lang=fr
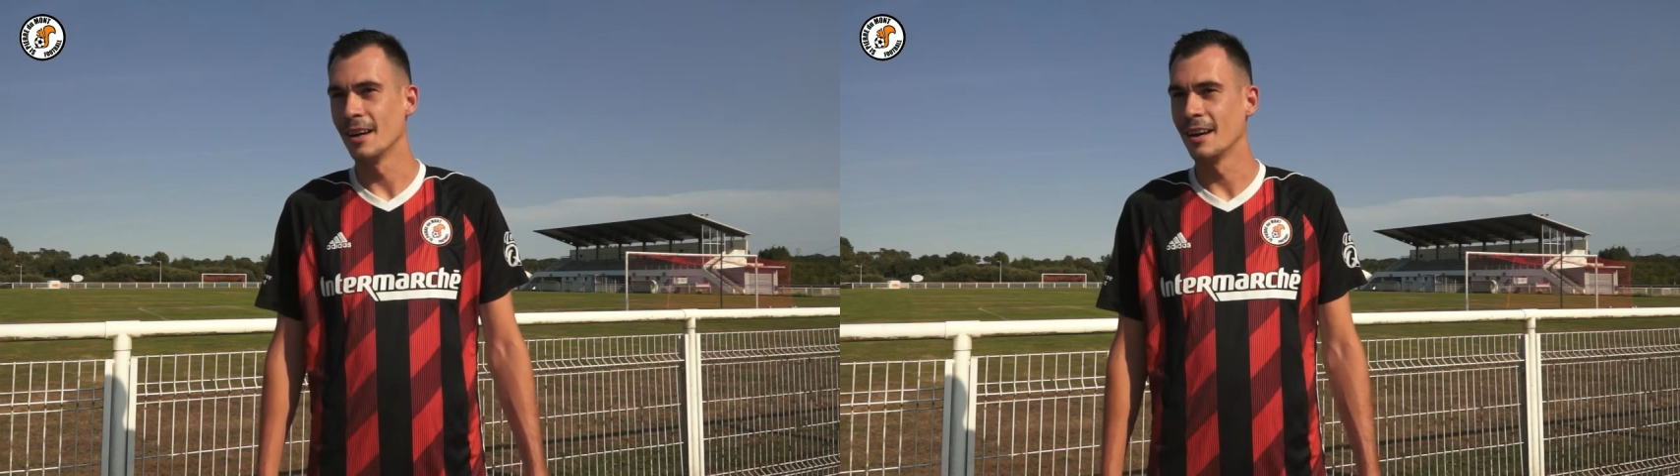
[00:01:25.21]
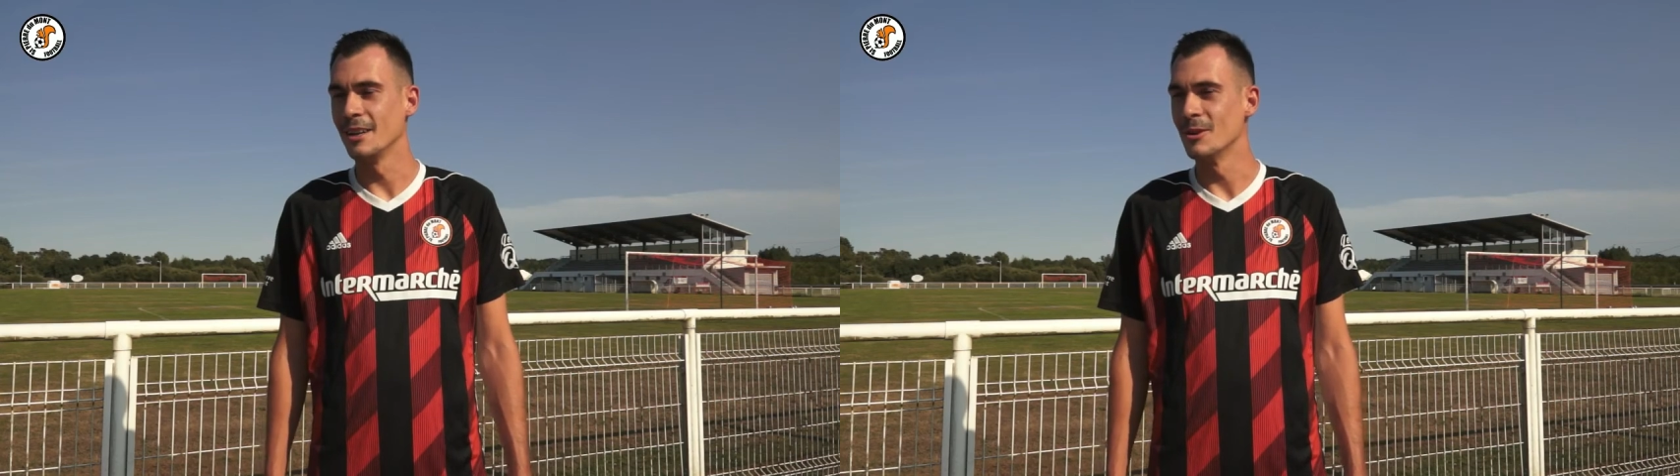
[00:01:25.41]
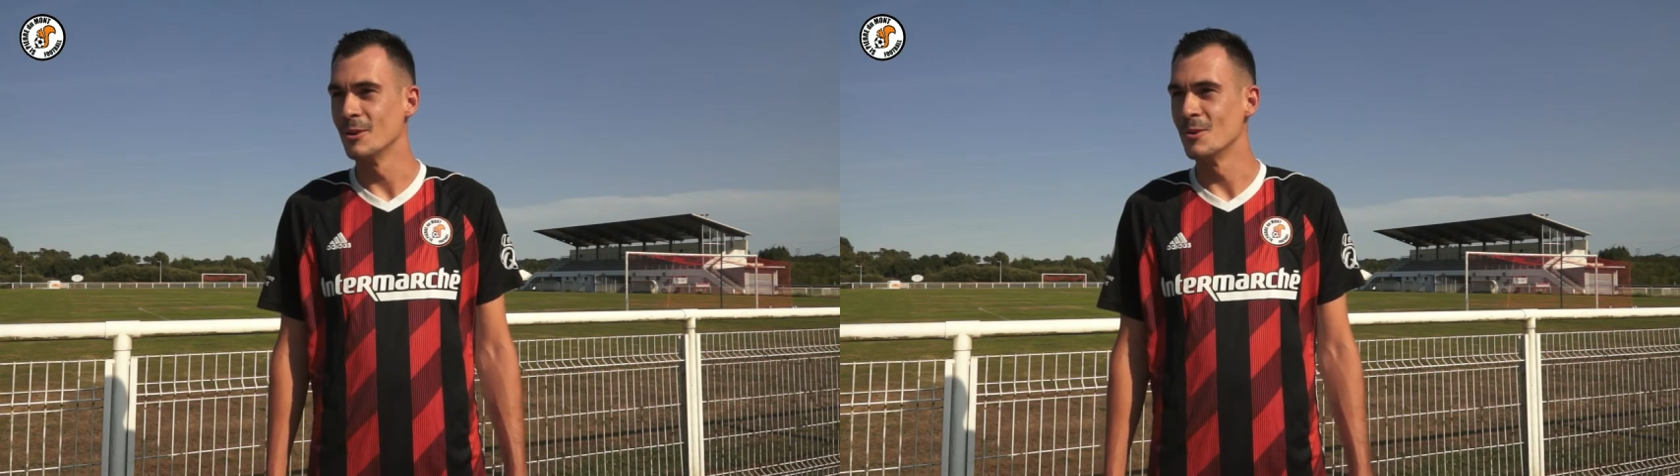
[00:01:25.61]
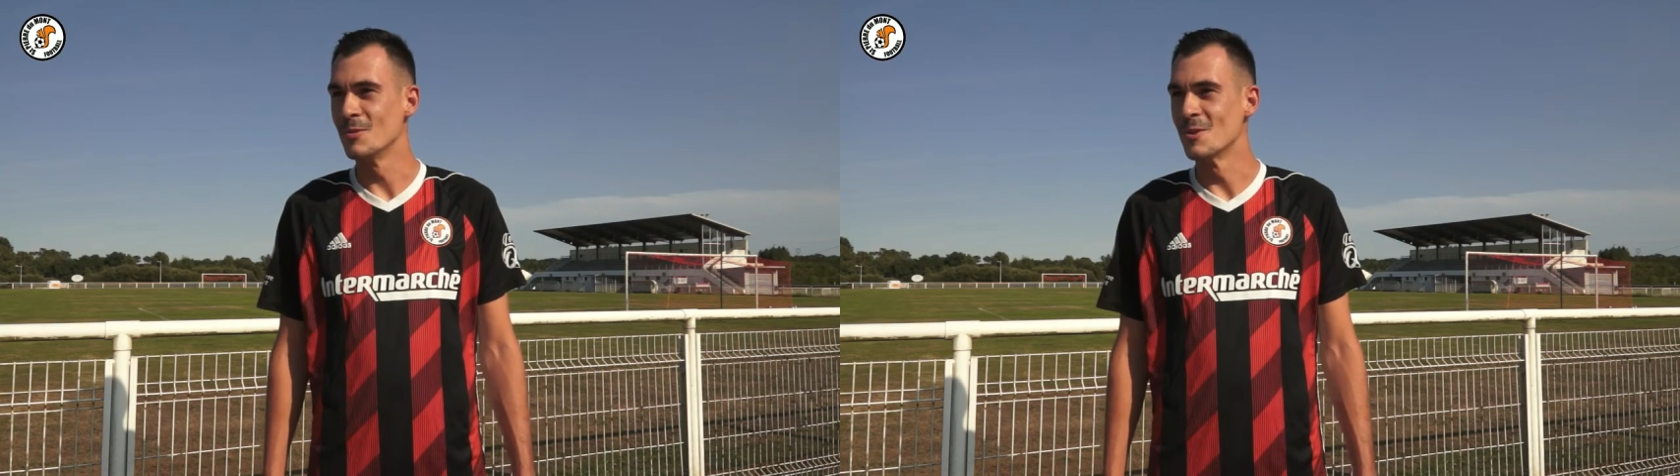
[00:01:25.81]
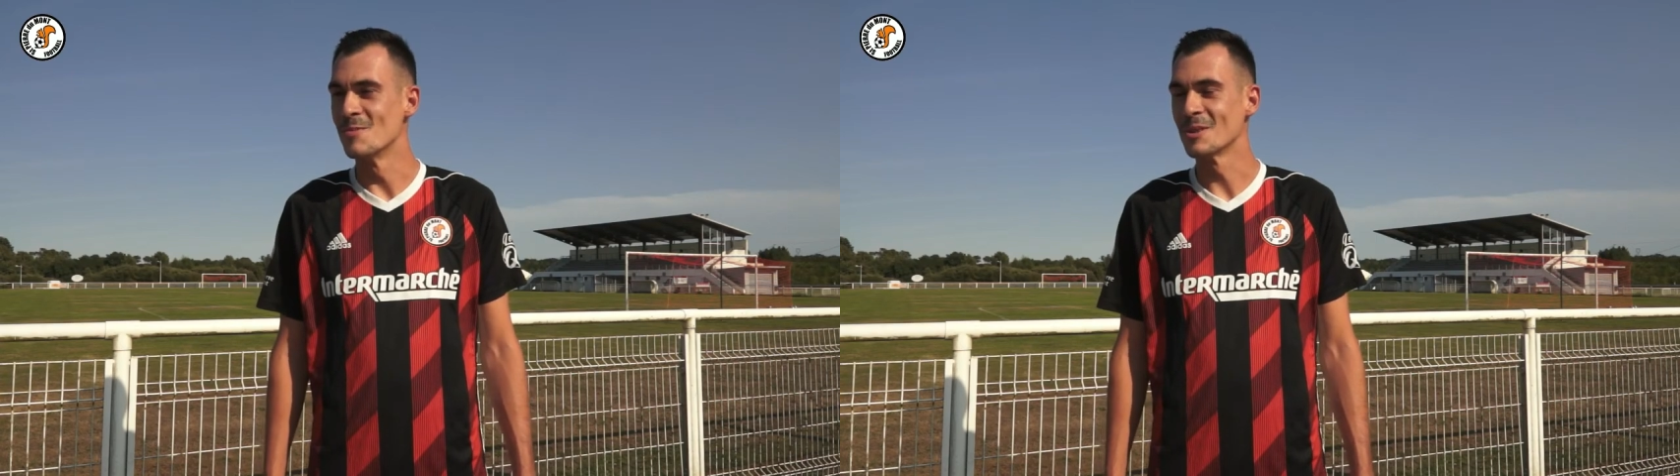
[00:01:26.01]
aller le
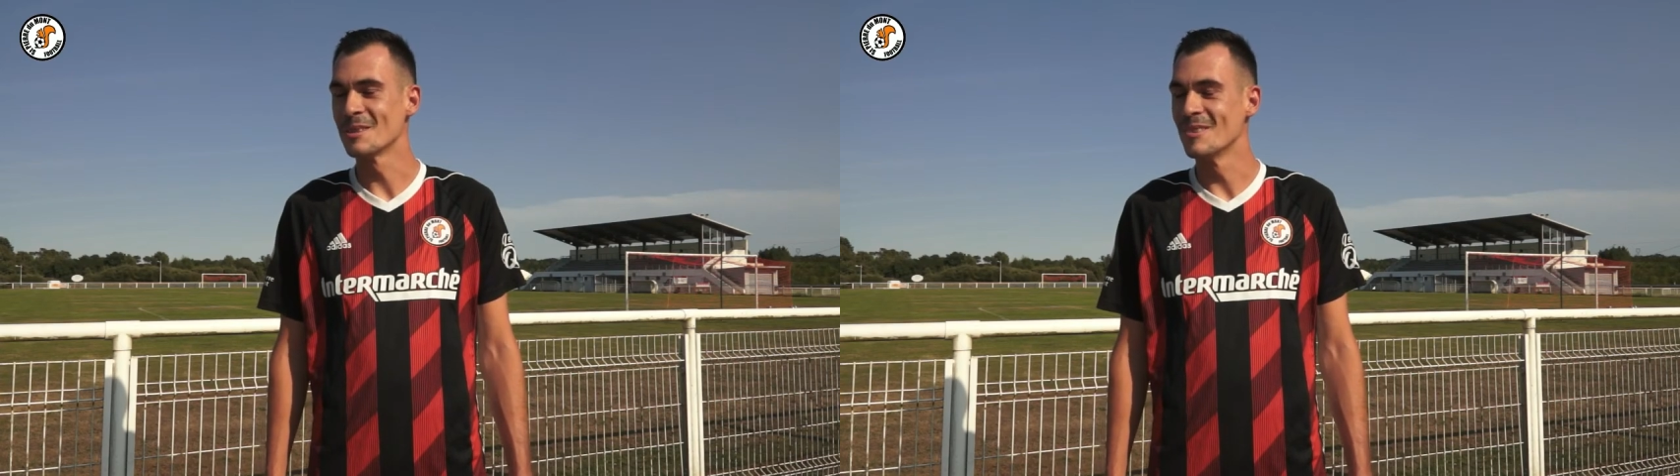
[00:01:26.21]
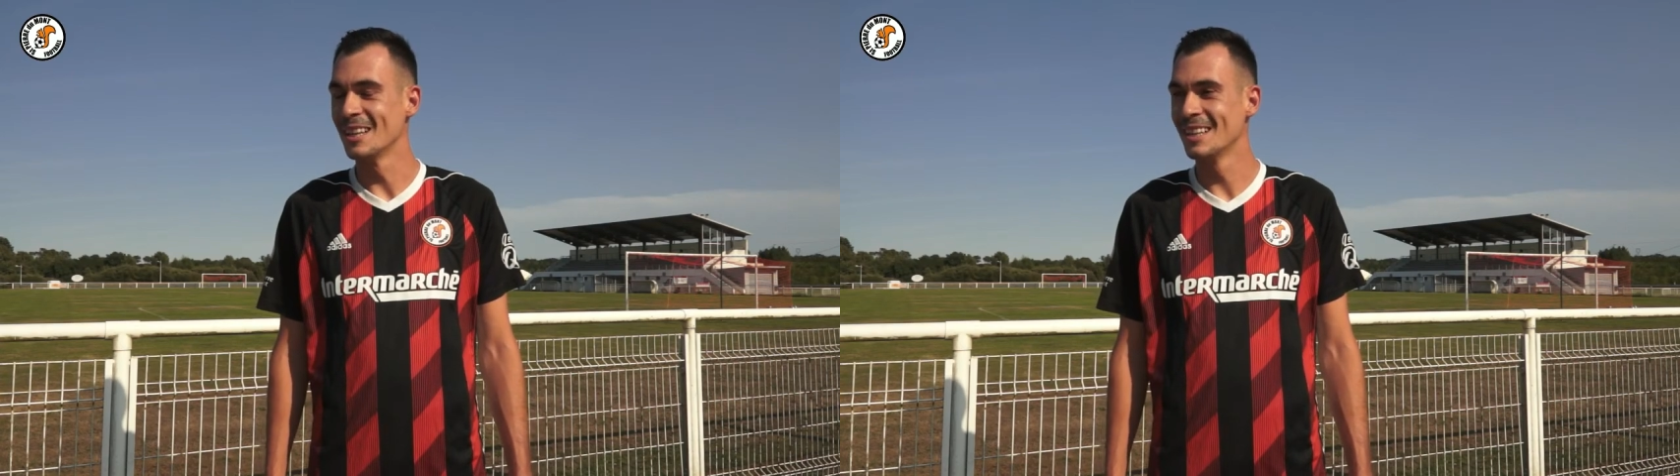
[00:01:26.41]
plus haut possible.